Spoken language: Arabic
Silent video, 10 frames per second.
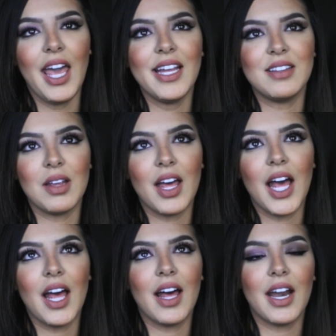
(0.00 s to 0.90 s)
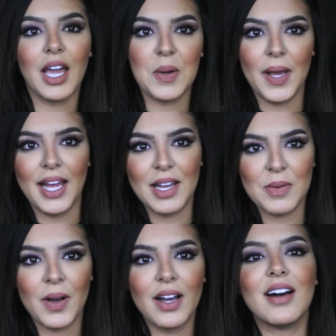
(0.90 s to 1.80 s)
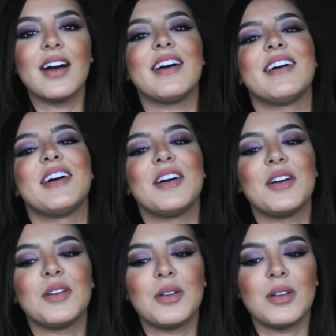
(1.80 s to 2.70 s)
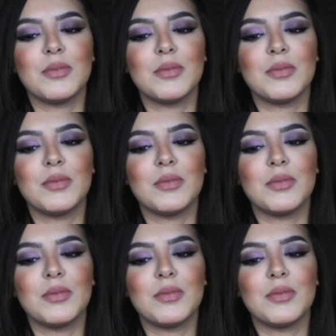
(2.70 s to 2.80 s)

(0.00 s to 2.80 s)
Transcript: حيت آه، راغب علامه آه،